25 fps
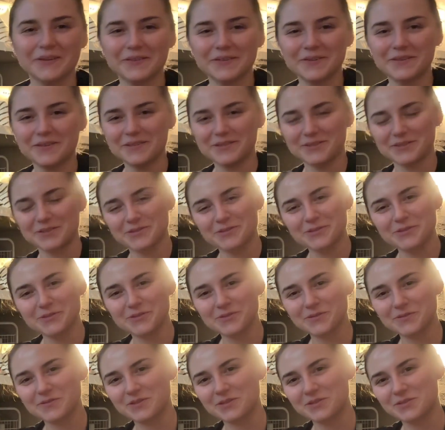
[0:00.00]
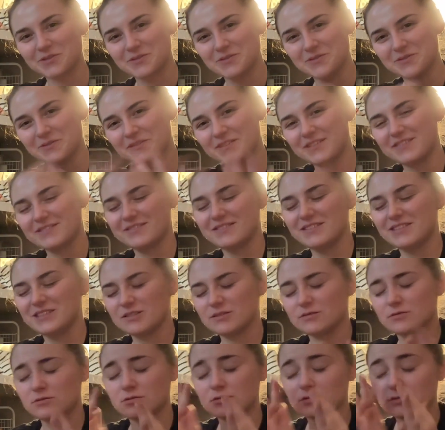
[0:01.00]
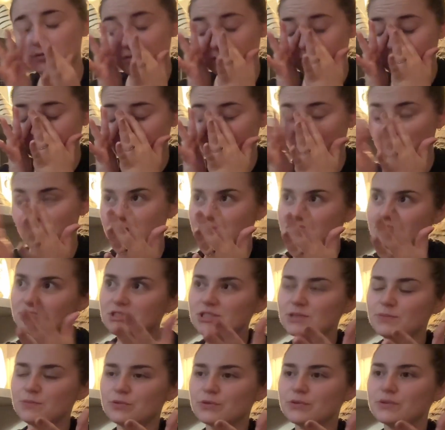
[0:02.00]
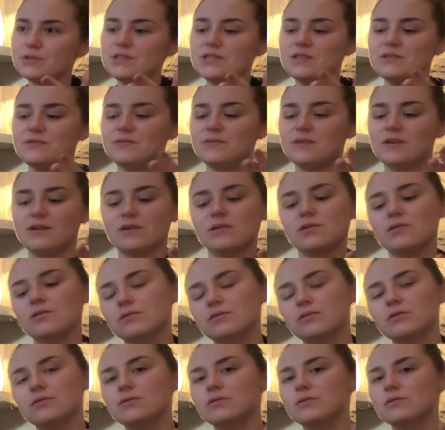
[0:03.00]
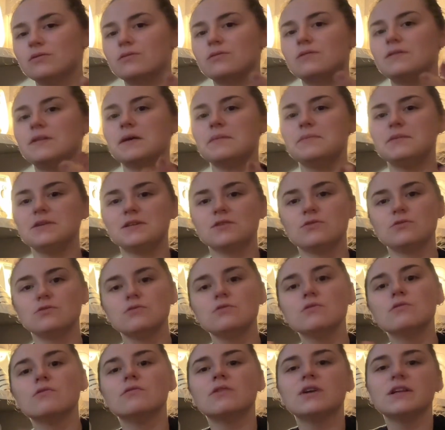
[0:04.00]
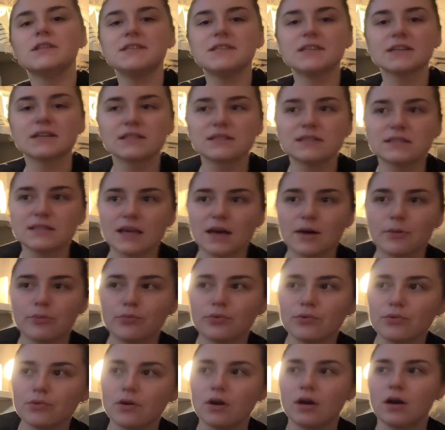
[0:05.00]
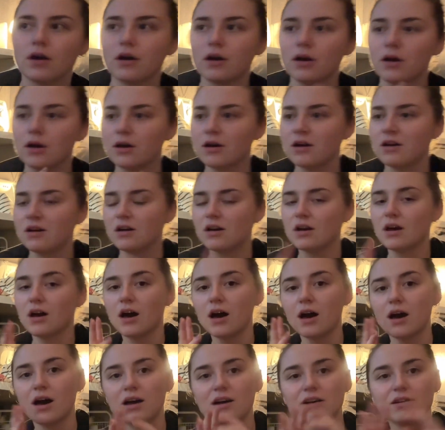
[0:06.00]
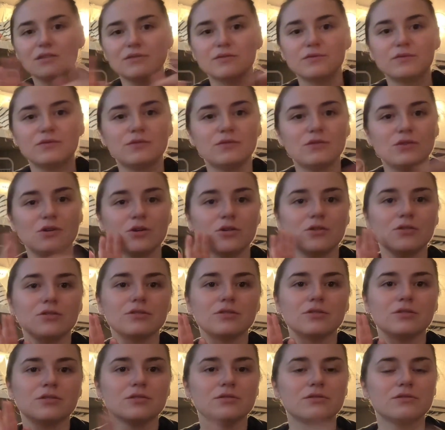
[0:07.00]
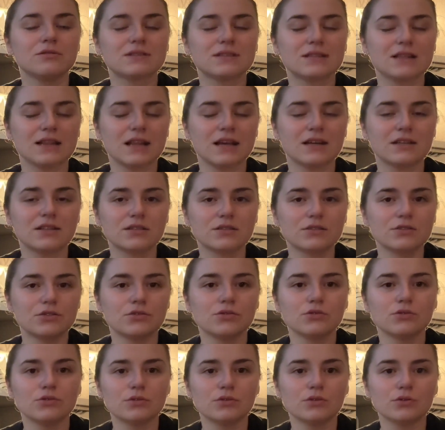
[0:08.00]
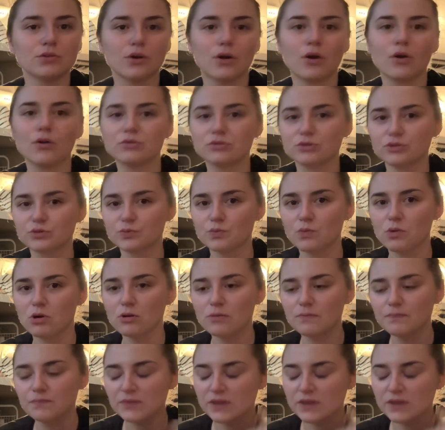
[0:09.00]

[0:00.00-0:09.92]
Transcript: Aujourd'hui on se retrouve dans une nouvelle vidéo euh, un petit peu différente euh, d'habitude, on va dire. C'est un peu un, un vlog slash euh, rangement.